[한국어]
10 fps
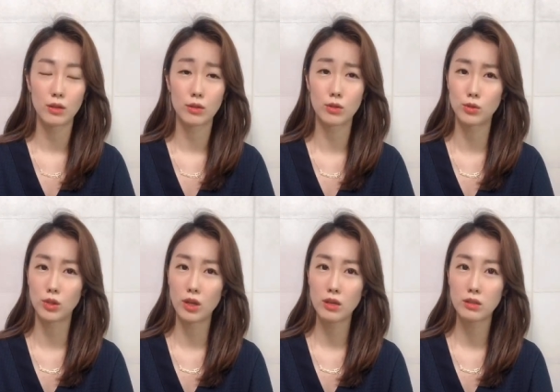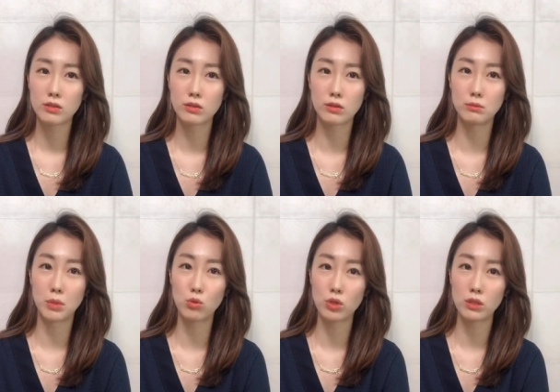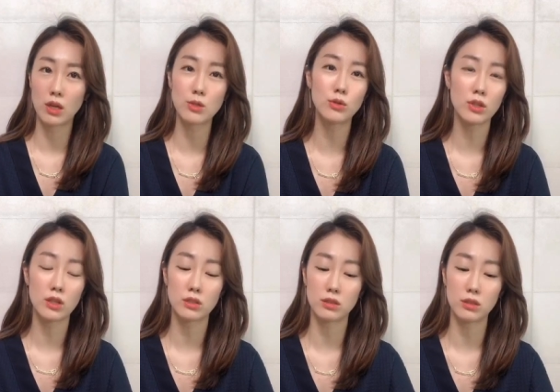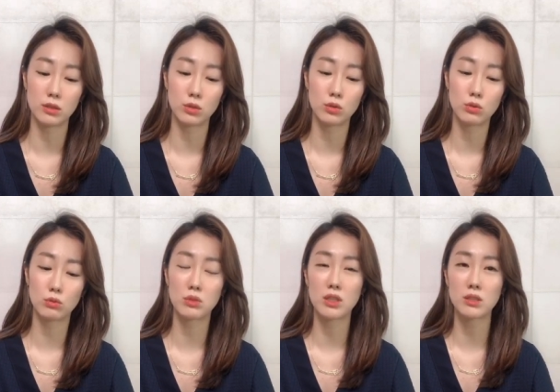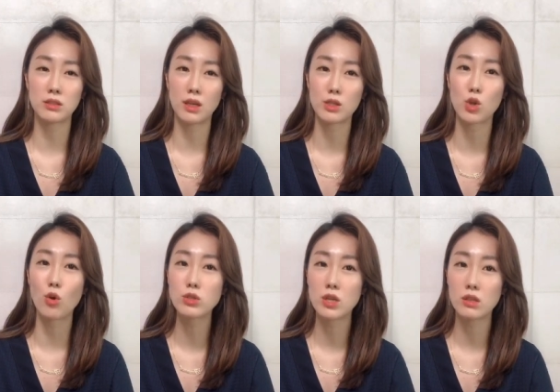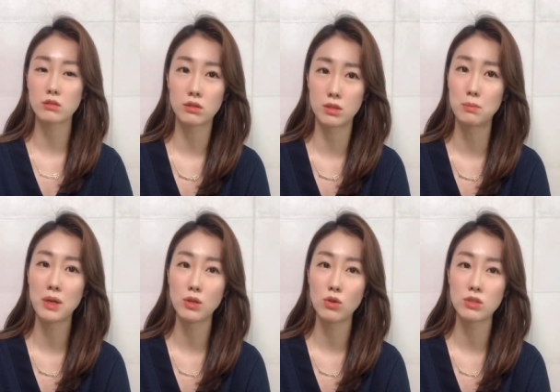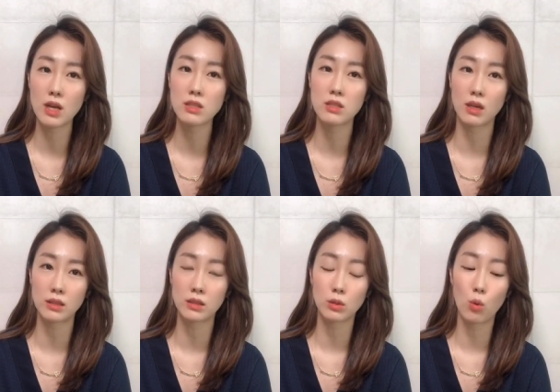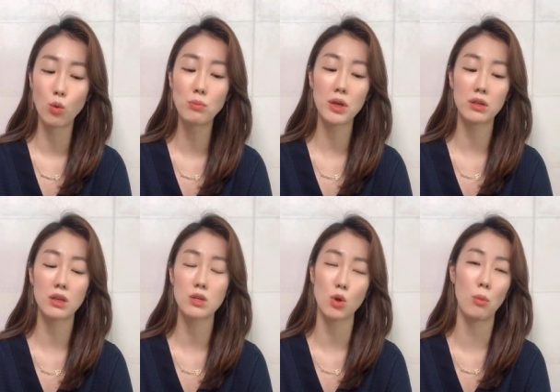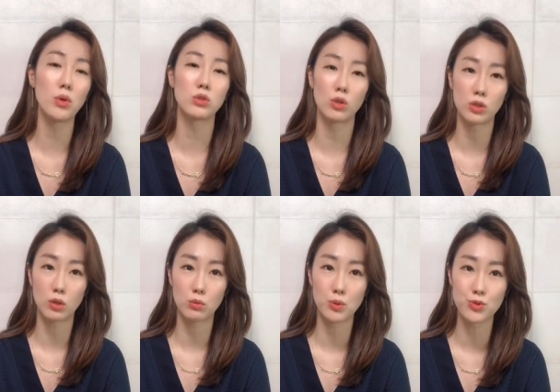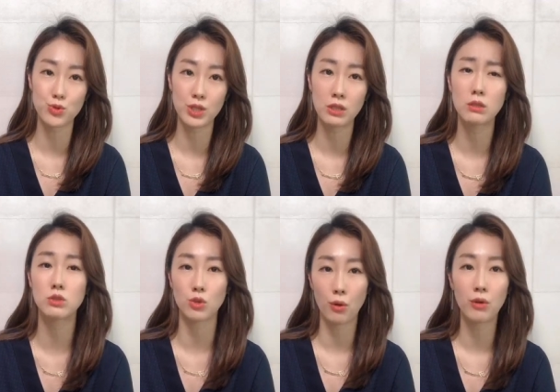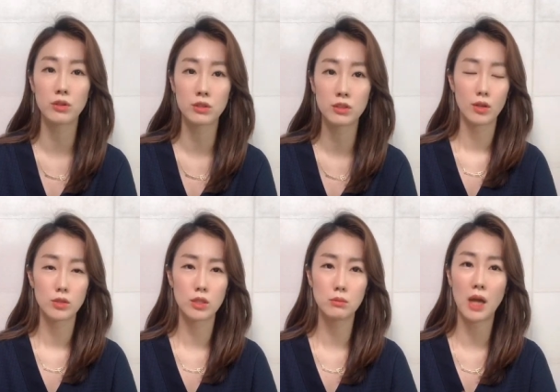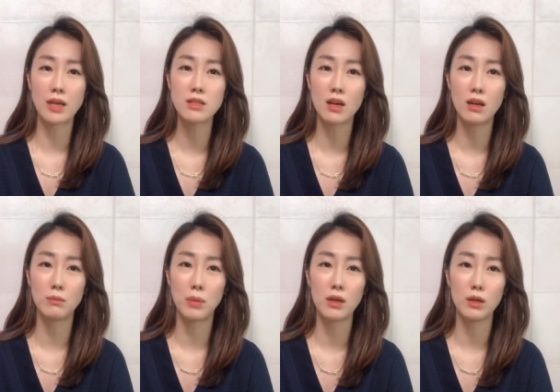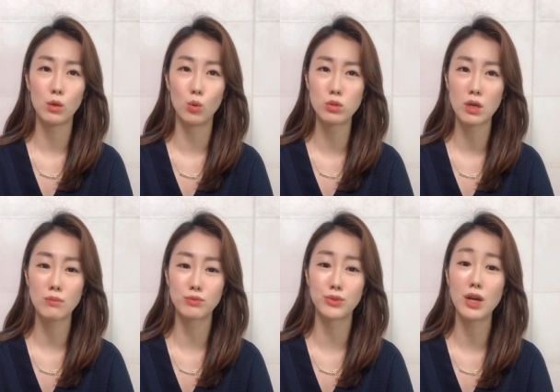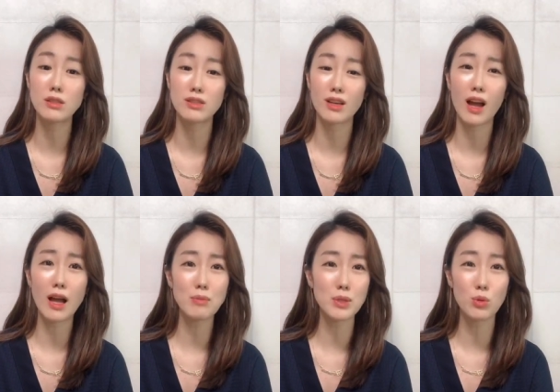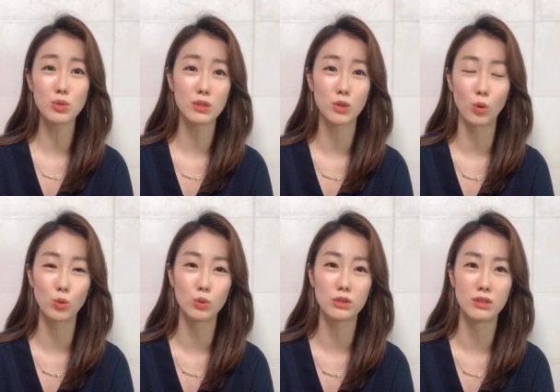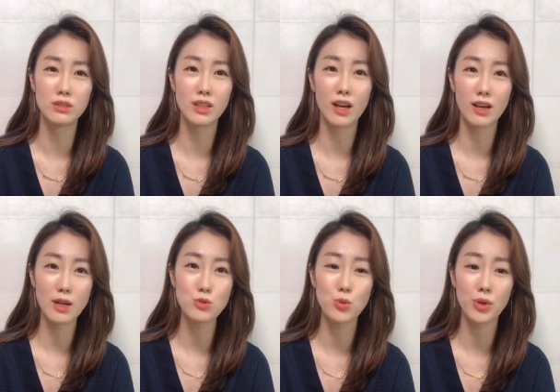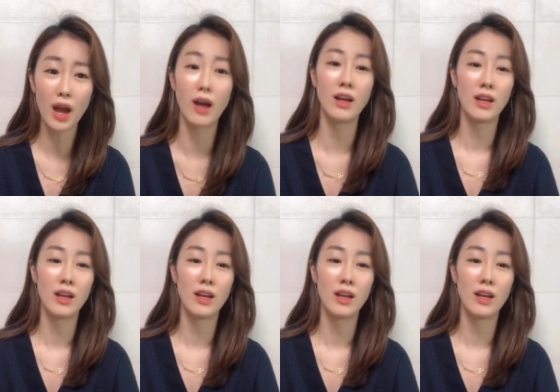그런데 지금 미국이 대선까지는 좀 사실상 정책 집행력을 상실한 공백기에 접어들었다고 볼 수 있겠죠. 지금 당장 빨리 5차 부양책 합의 소식 정도는 등장을 해줘야